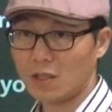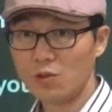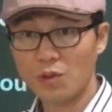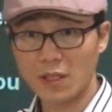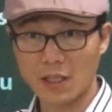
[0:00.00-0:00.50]

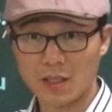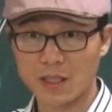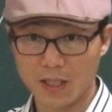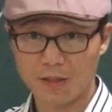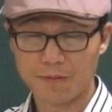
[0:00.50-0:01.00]
응원한다
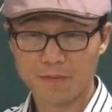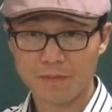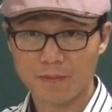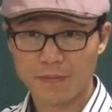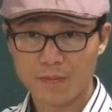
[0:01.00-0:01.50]
이거지.
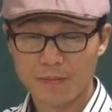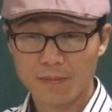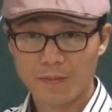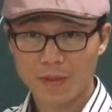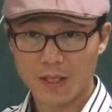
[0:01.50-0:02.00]

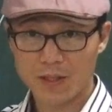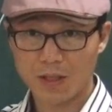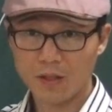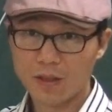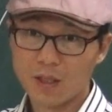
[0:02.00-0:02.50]

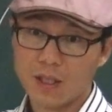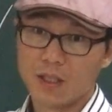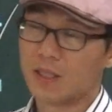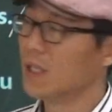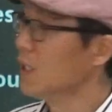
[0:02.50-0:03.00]
됐어요? 자,